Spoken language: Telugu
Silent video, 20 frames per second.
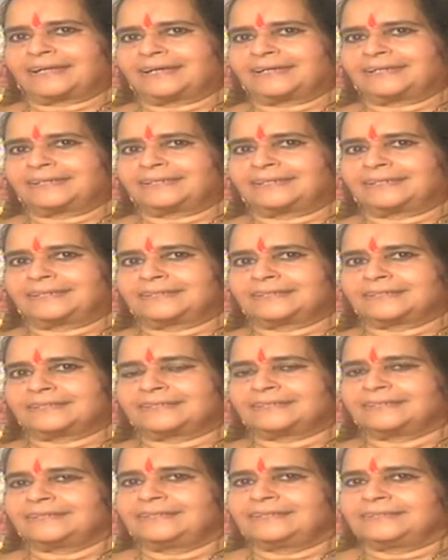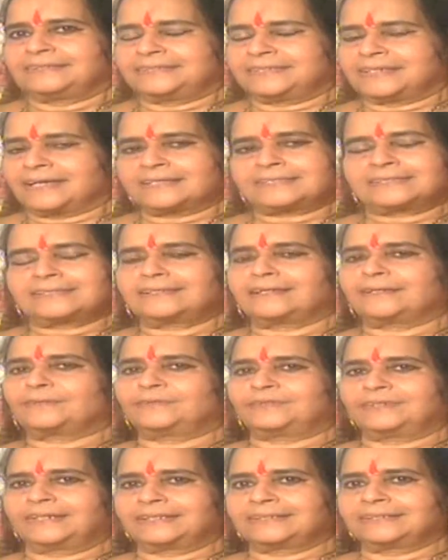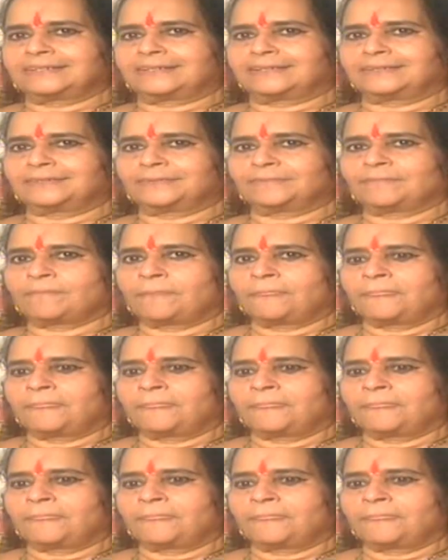రాయాలనే జాస నాకు ఉండేది కాదు